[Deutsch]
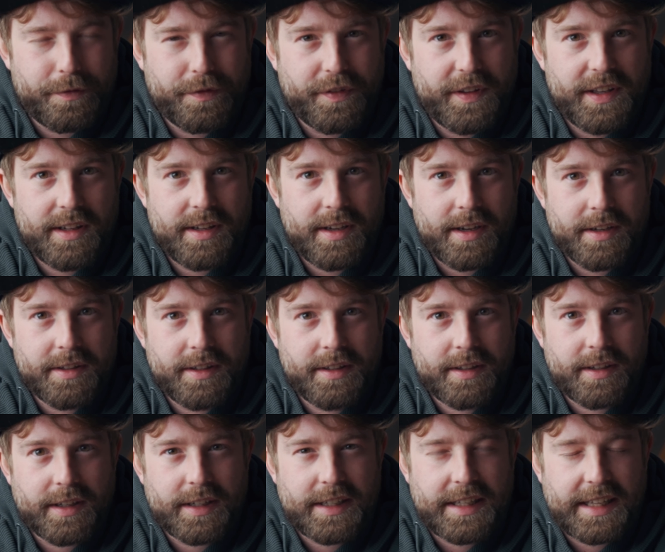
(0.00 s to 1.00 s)
viele an
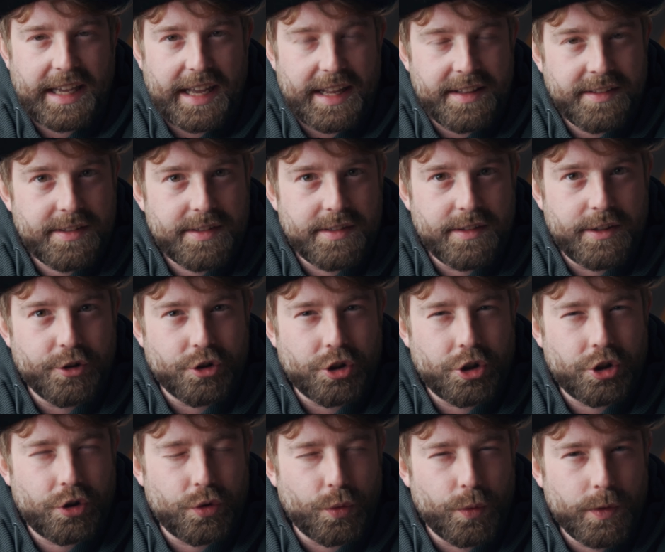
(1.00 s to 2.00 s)
ihre Grenzen
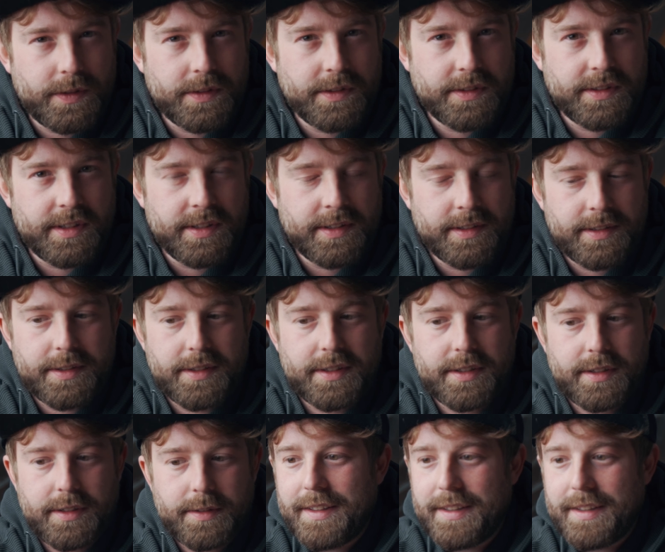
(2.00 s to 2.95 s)
gestoßen sind.